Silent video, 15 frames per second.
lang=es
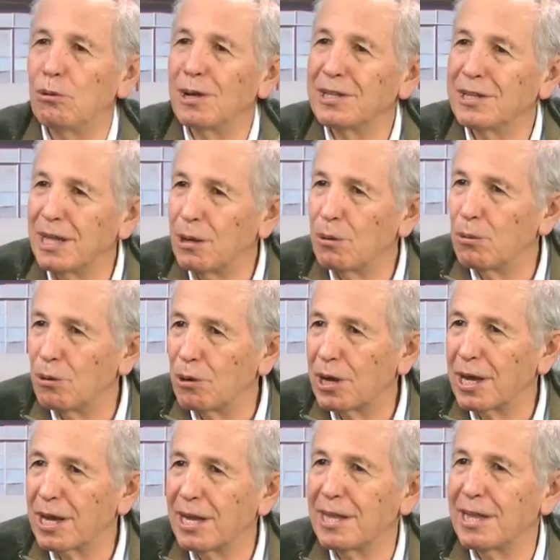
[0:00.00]
antiguo que
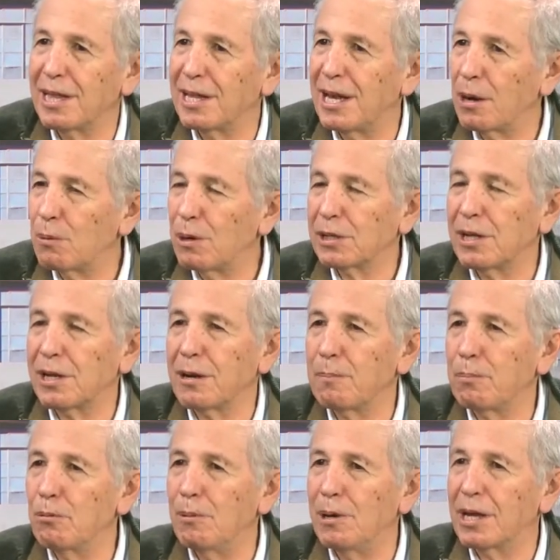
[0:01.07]
queda de la Cuarta
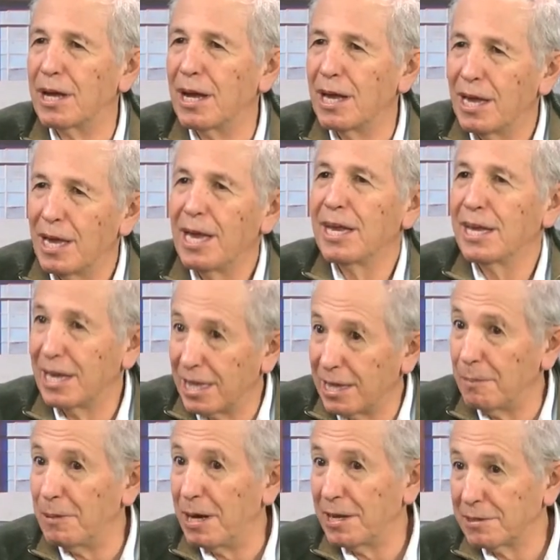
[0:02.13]
República y
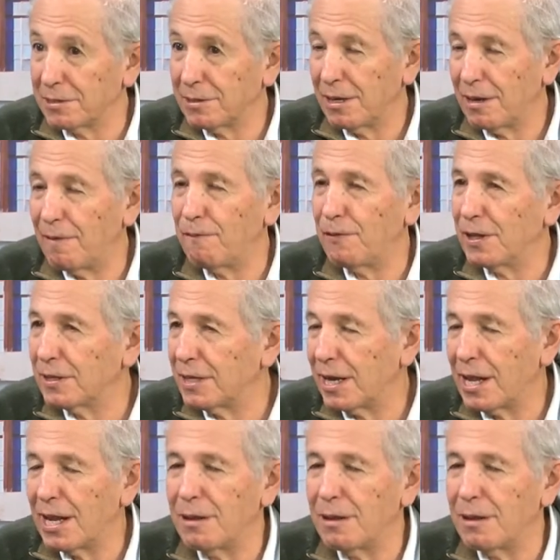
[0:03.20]
además enfrentar al